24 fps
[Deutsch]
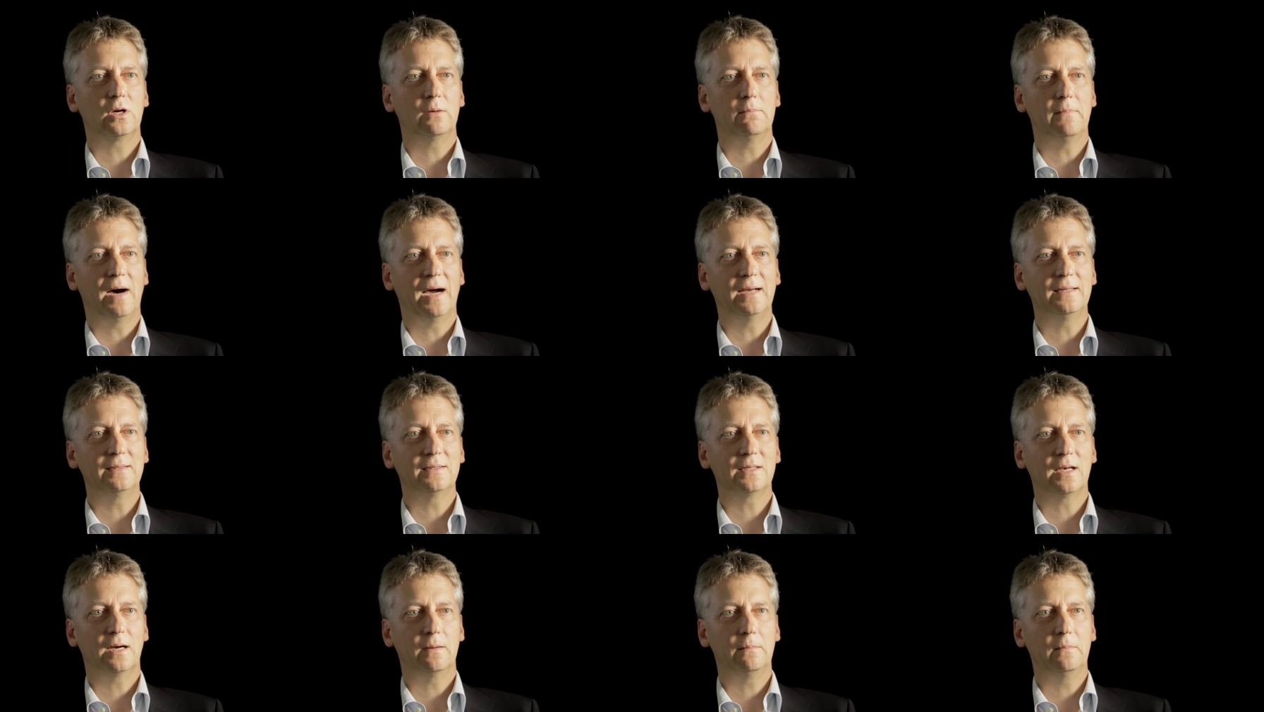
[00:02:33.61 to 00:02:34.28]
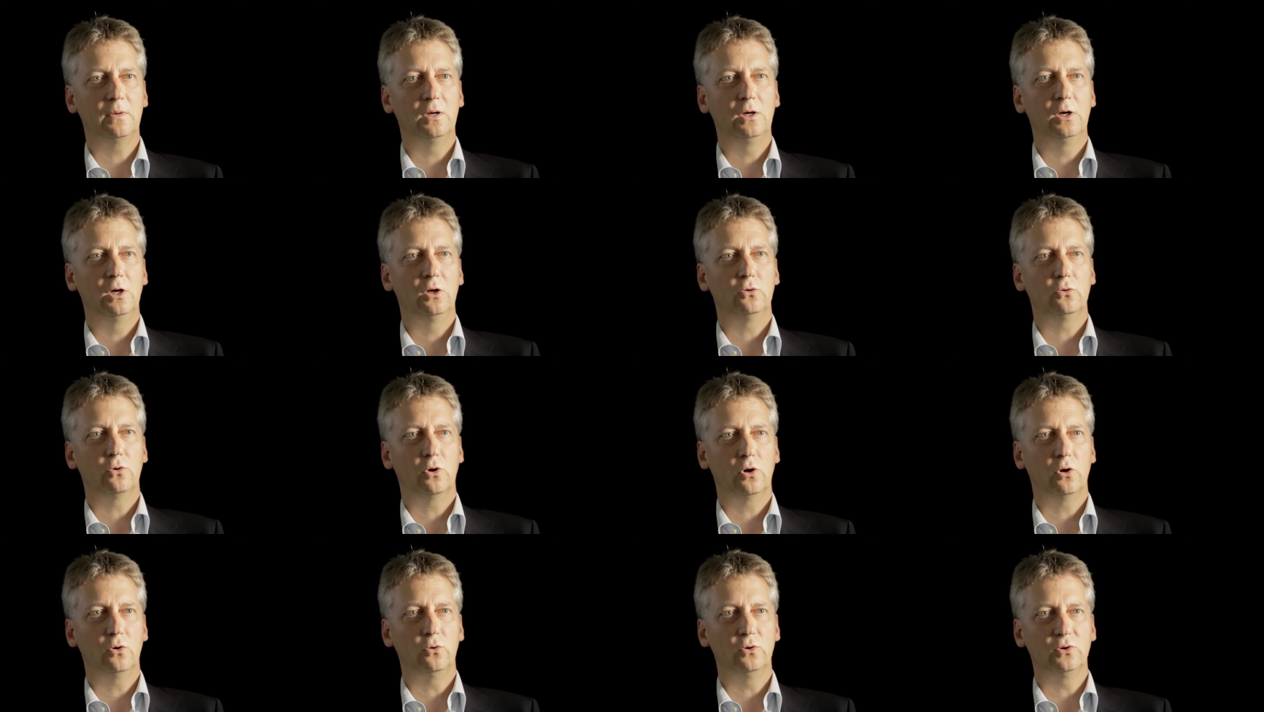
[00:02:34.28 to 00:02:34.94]
gemeinsam
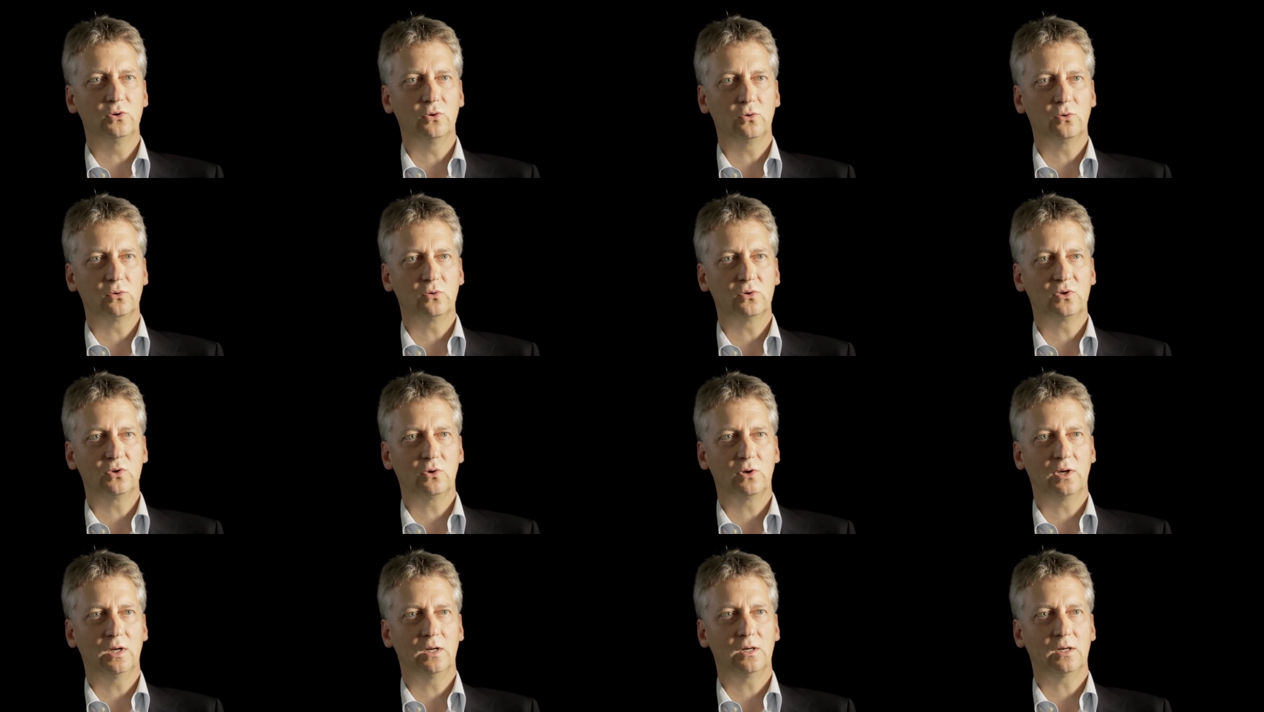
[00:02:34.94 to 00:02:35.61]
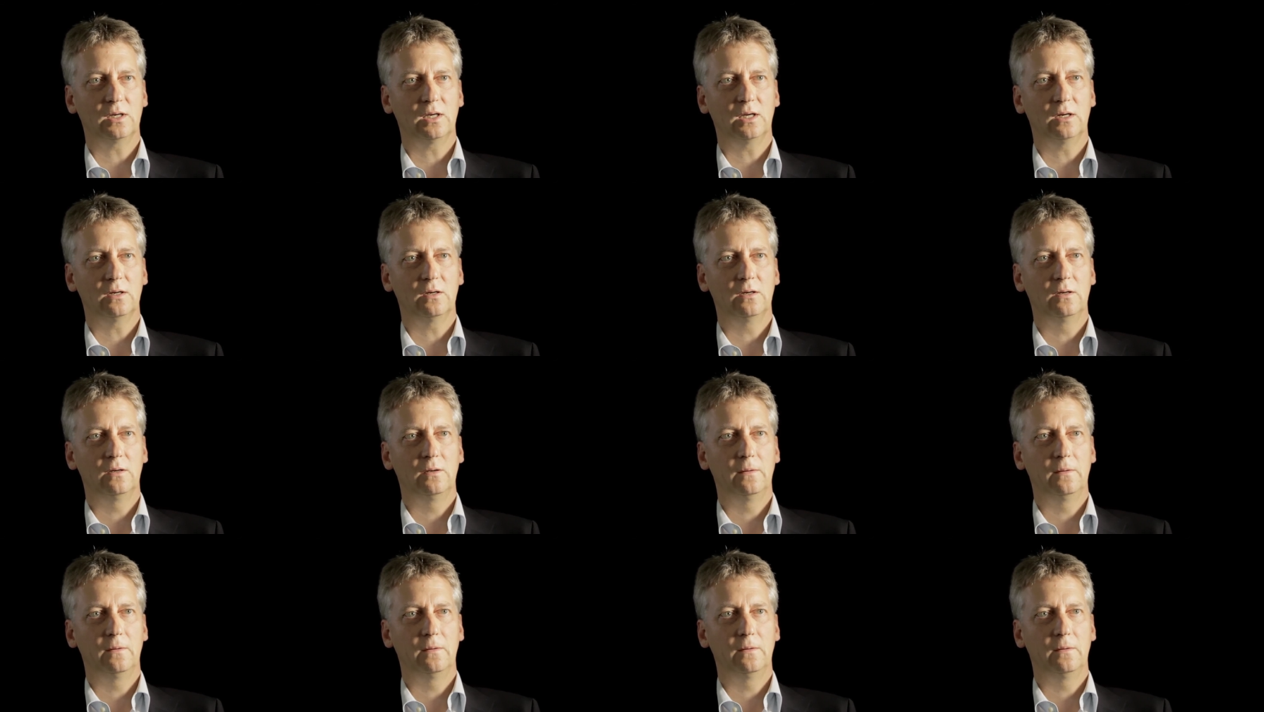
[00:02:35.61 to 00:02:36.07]
neue Lösungen zu generieren.